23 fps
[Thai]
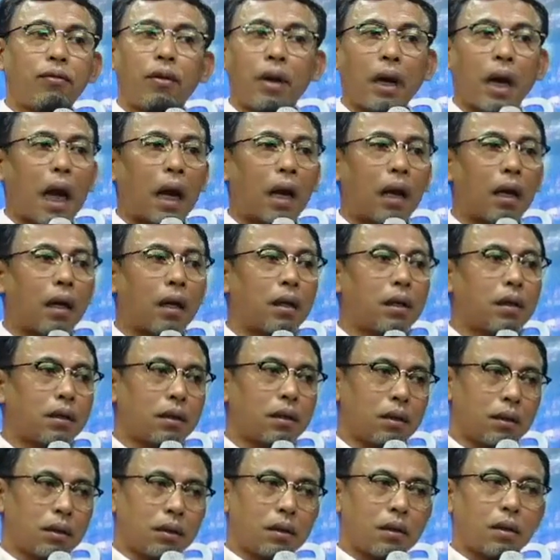ฝรั่ง
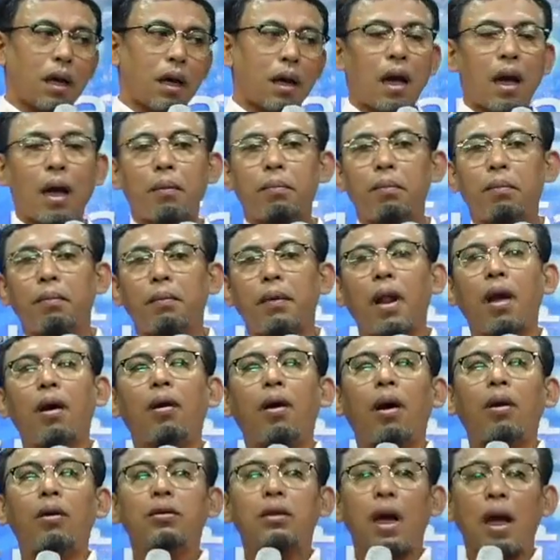นะครับแล้ว
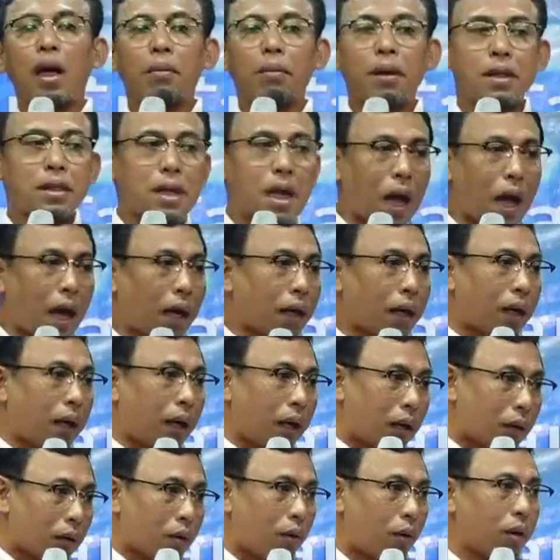เขาใช้ภาษาอังกฤษ
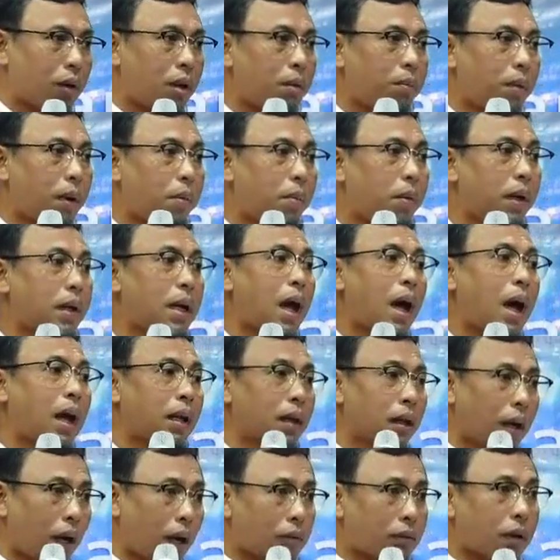คนที่เป็นพยาน
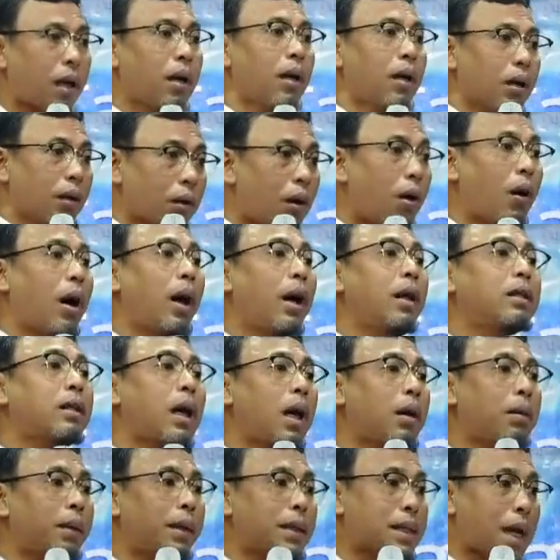เขาจะก็ให้ใช้
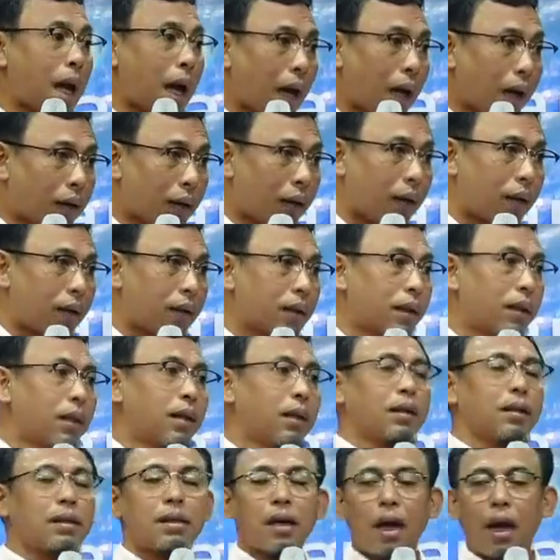ภาษาอังกฤษ
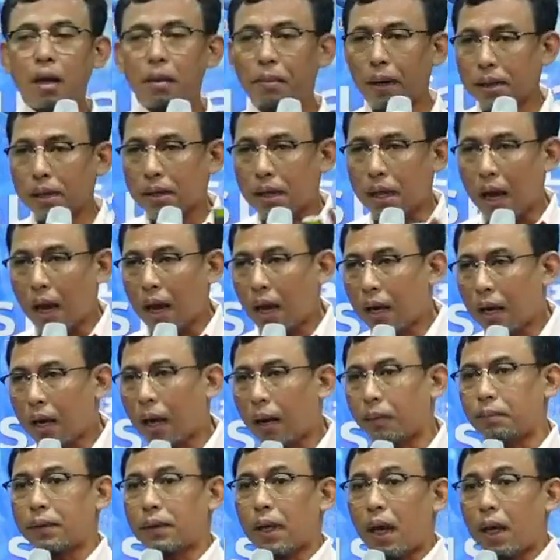ใช้ภาษาอาหรั
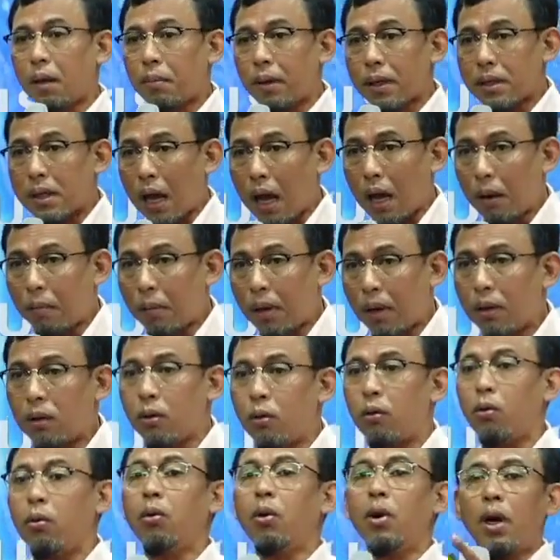บใช้ภาษามาลา
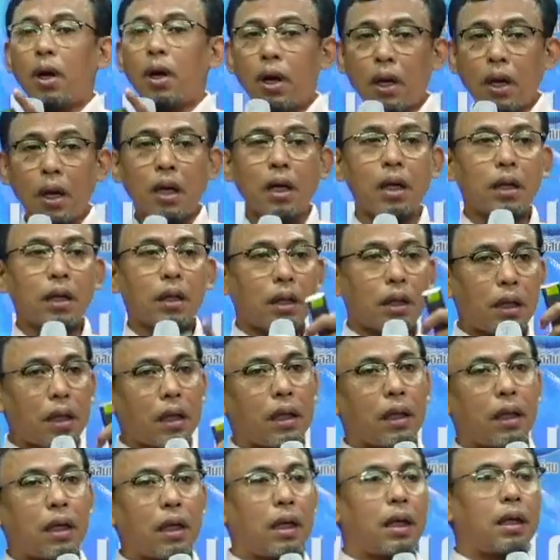ยูหรือที่
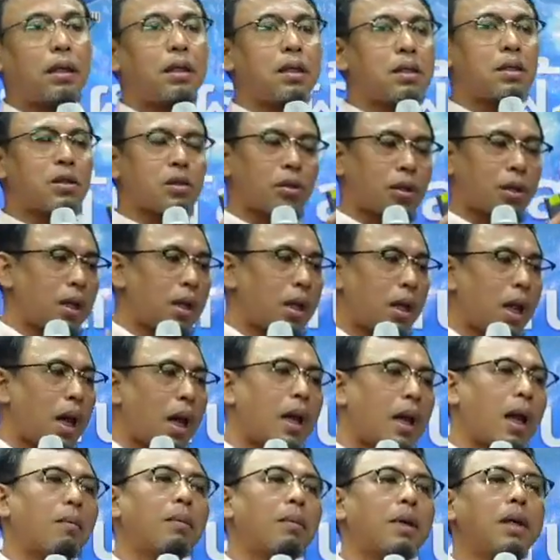ดีที่สุดที่แนะ
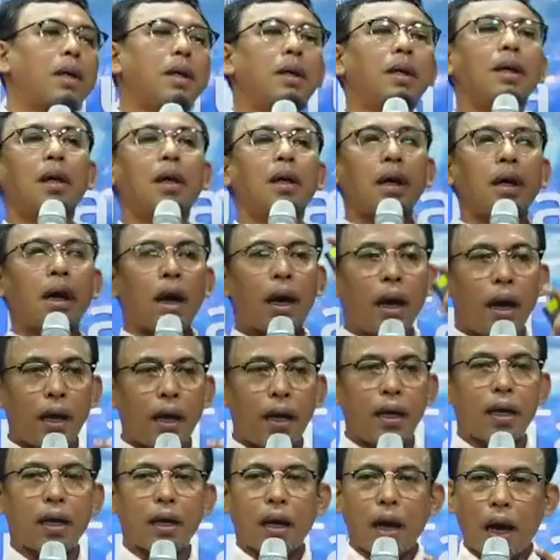นำคือให้
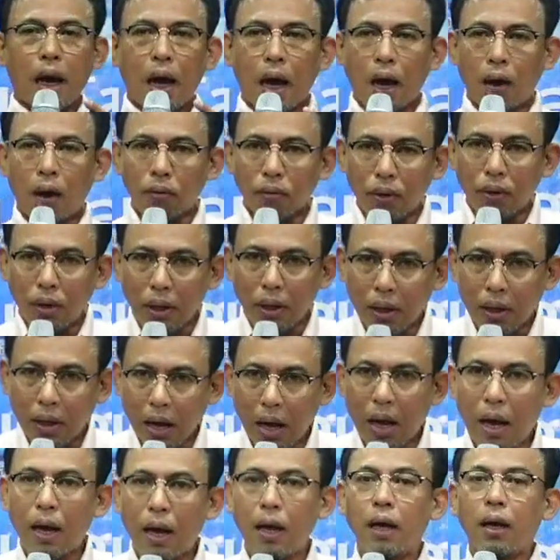กล่าวนิ
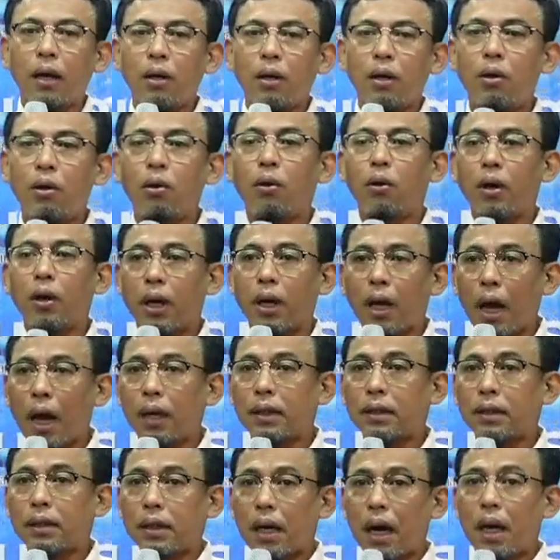กะห์โดยการ
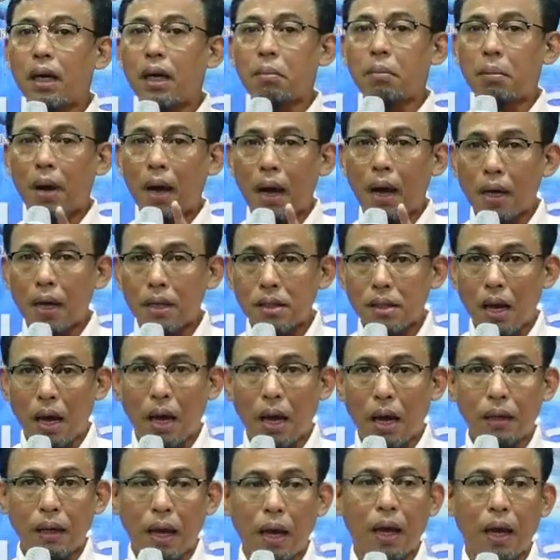ใช้ภาษา
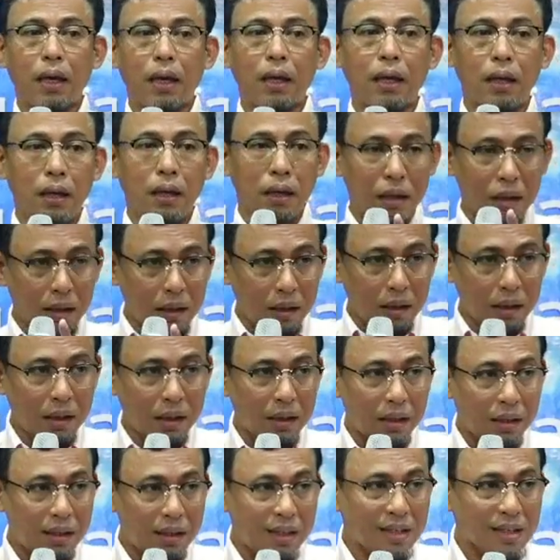ไทยดี
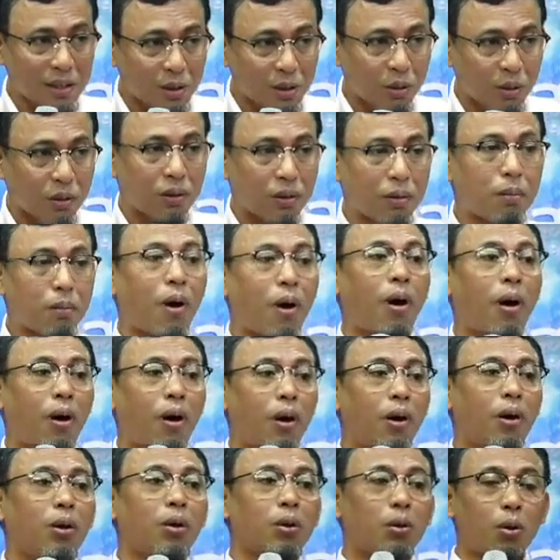ที่สุดเพราะ
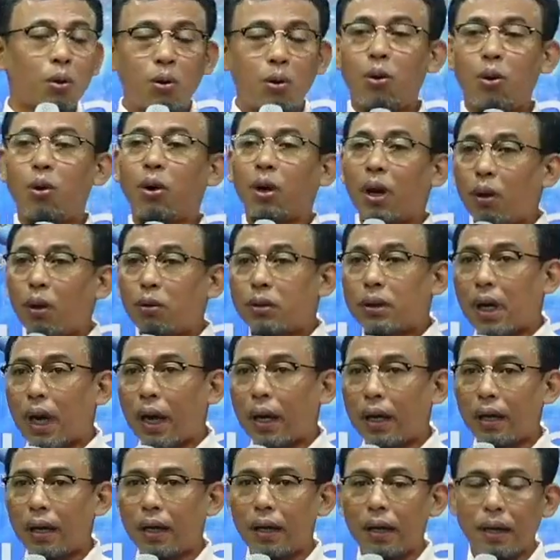ทุกคนเข้าใจ
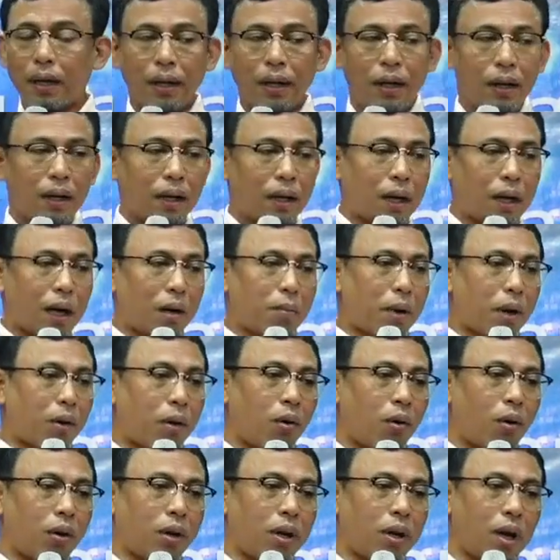แล้วบาง
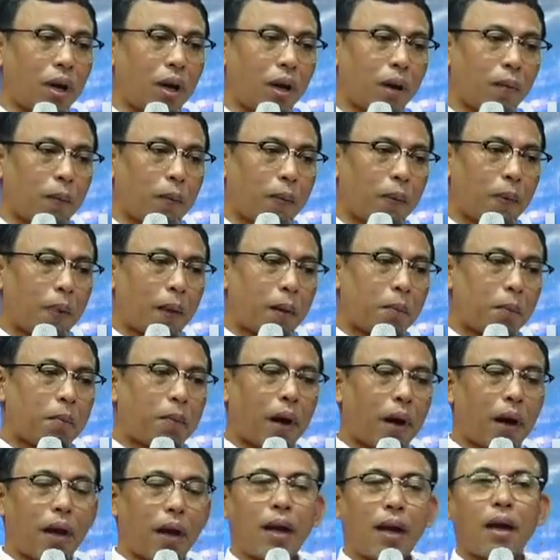คนเนี่ย
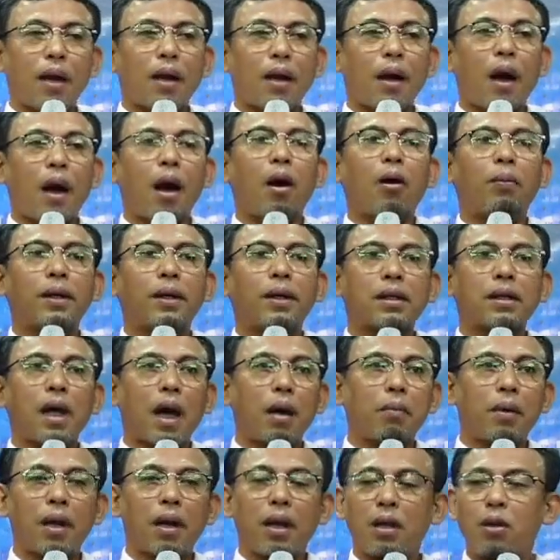ไปเอาภาษา
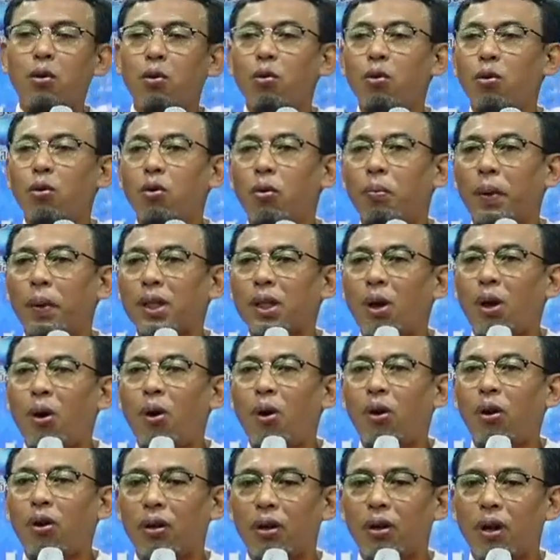มาลายูไปท่อ
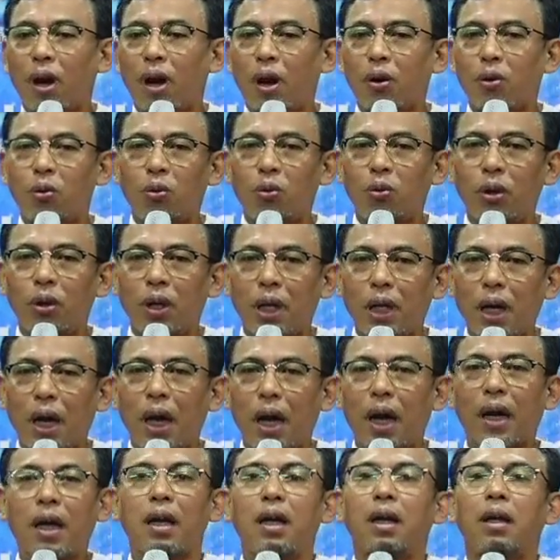งอากูนิกะ
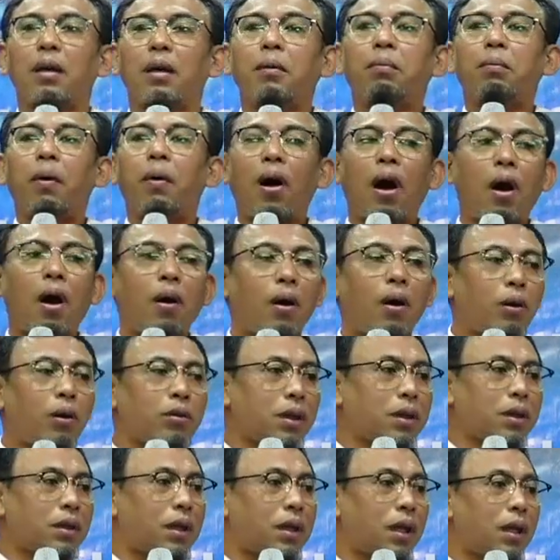ห์พอเอาเข้าจ
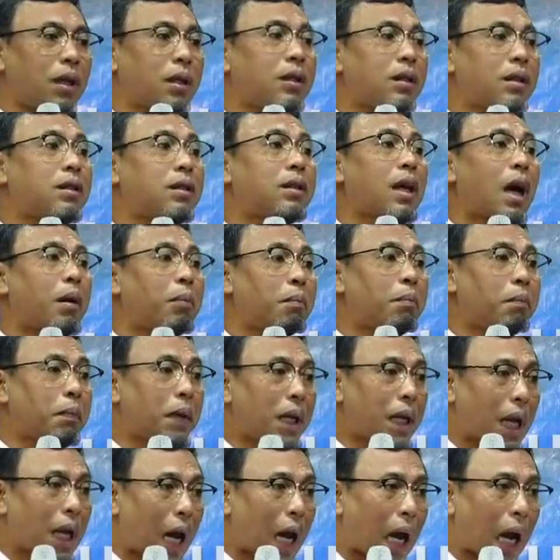ริงๆจำ
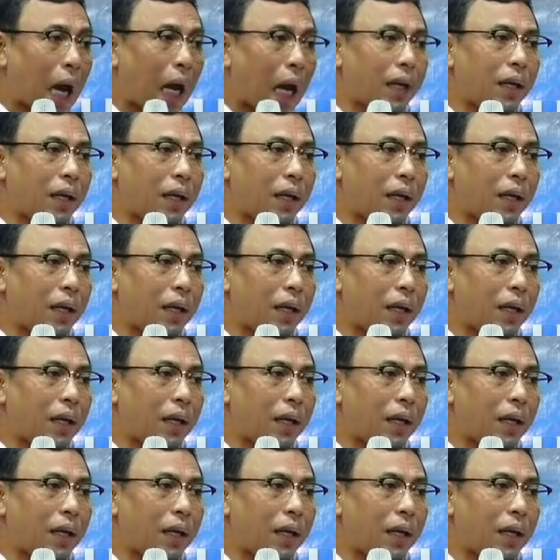ไม่ได้